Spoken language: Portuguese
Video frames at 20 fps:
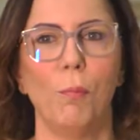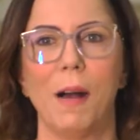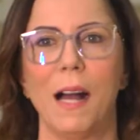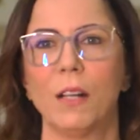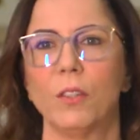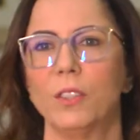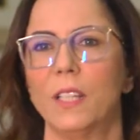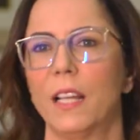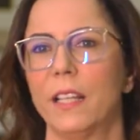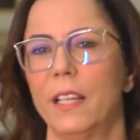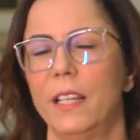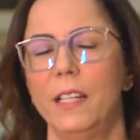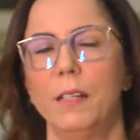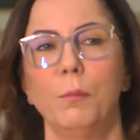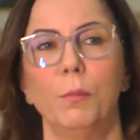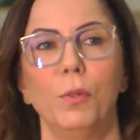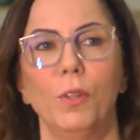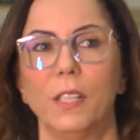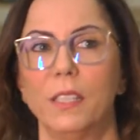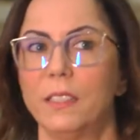barco daquele
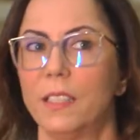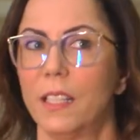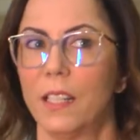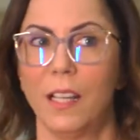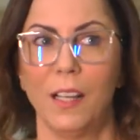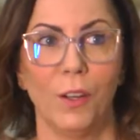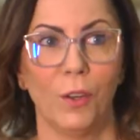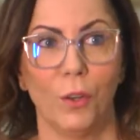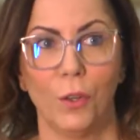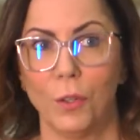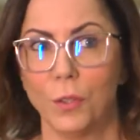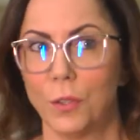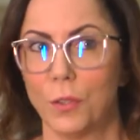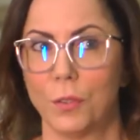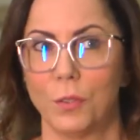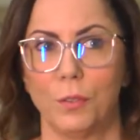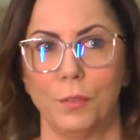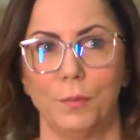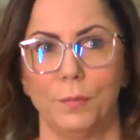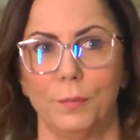ambulante era
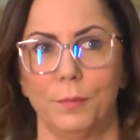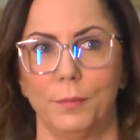outro.